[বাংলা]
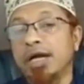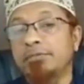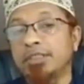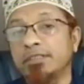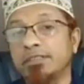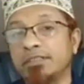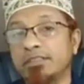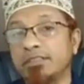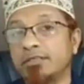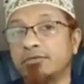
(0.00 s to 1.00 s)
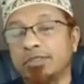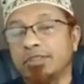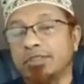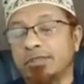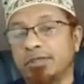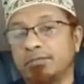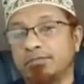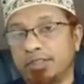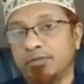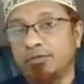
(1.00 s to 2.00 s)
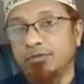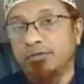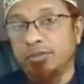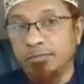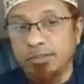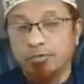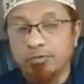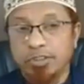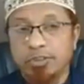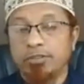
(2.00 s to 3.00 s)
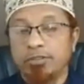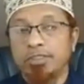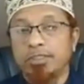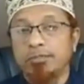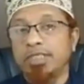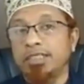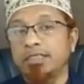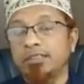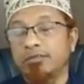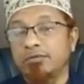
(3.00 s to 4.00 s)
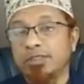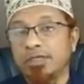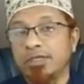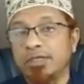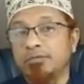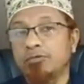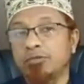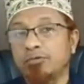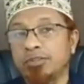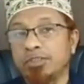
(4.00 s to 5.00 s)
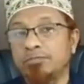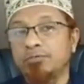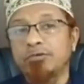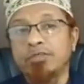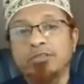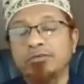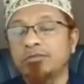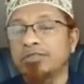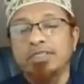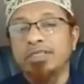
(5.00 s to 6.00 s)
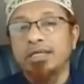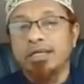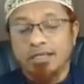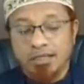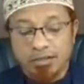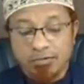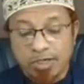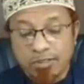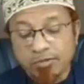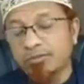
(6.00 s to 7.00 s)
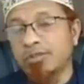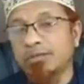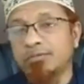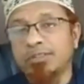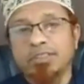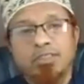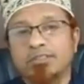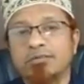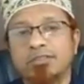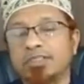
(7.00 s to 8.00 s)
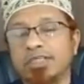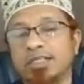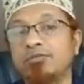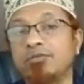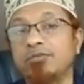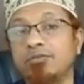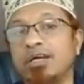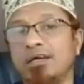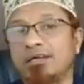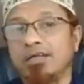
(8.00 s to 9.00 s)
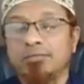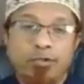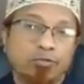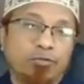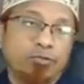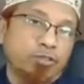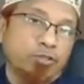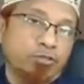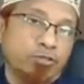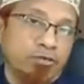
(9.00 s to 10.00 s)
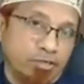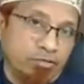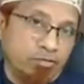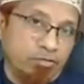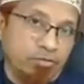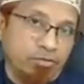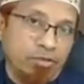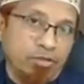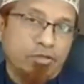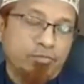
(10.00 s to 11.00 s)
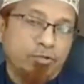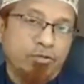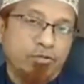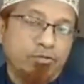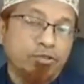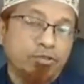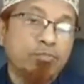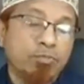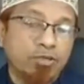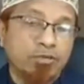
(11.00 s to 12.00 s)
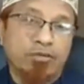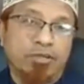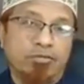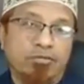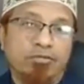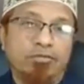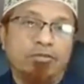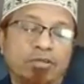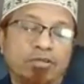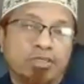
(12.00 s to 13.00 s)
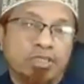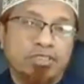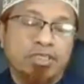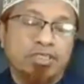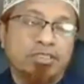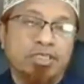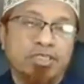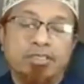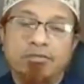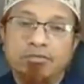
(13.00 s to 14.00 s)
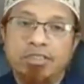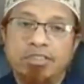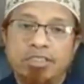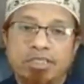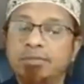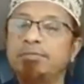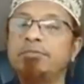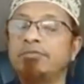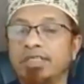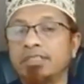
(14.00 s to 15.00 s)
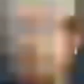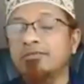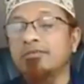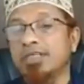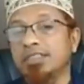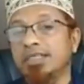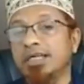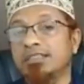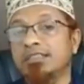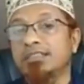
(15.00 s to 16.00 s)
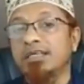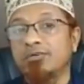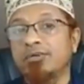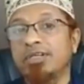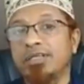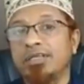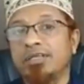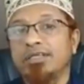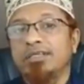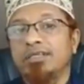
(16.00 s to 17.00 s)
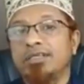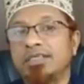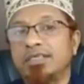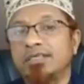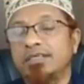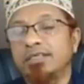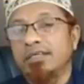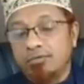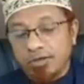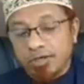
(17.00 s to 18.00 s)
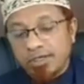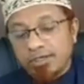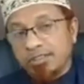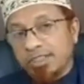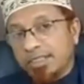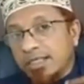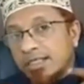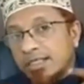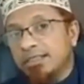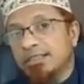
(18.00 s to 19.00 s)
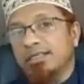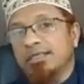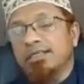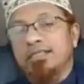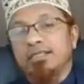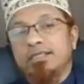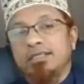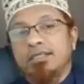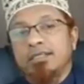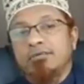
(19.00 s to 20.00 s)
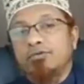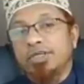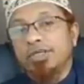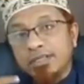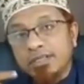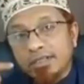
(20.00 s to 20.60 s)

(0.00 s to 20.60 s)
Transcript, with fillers: আমাদের দৃষ্টিকোণ থেকে আমরা ভাস্কর্য নির্মাণ করছি প্রতিকৃতির জানিয়ে শ্রদ্ধা বোধ করছি প্রকৃত অর্থে এটা কোরআন আলোচনা বলছে এটা শ্রদ্ধা জানানো হলো না বরং অশ্রদ্ধা করা হলো বরং অসম্মান করা হলো খ্রিস্টান জাতি ইহুদি জাতি বিভিন্ন জাতির লোকেরা এই যে কাজটা করে এটা কোরআনিক জানালা দিয়ে তাকালে ওয়াহির